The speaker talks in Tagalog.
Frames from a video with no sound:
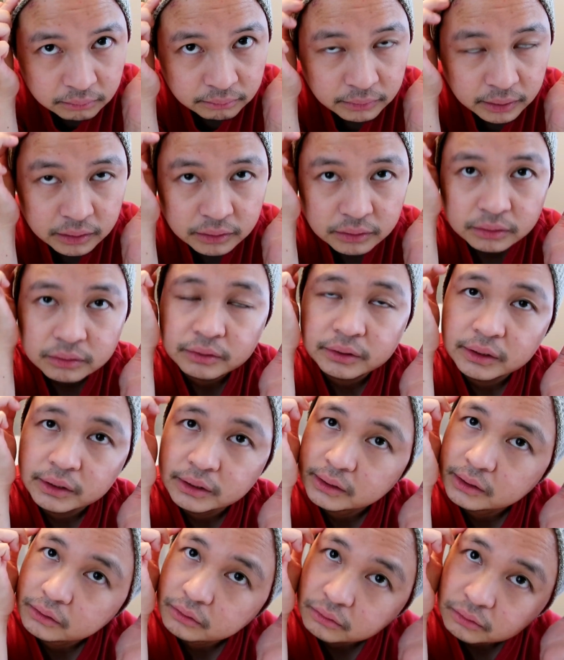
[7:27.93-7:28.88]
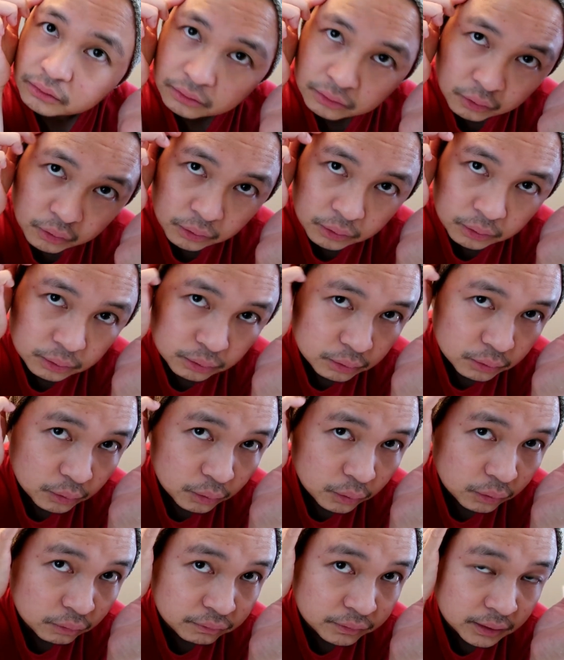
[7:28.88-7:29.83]
medyo na ano na dyan, oh,
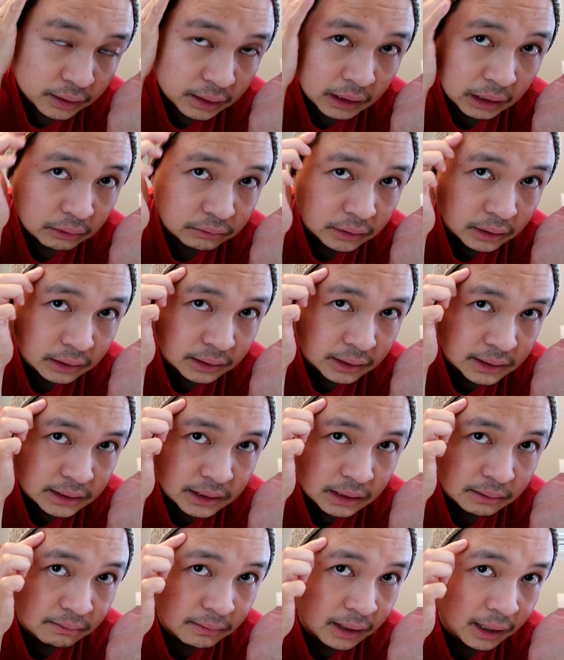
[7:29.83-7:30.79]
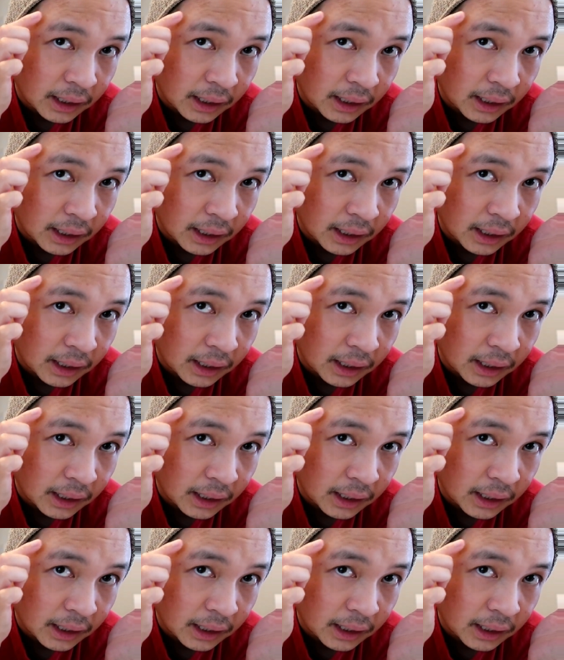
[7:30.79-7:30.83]
overcrowded na dyan.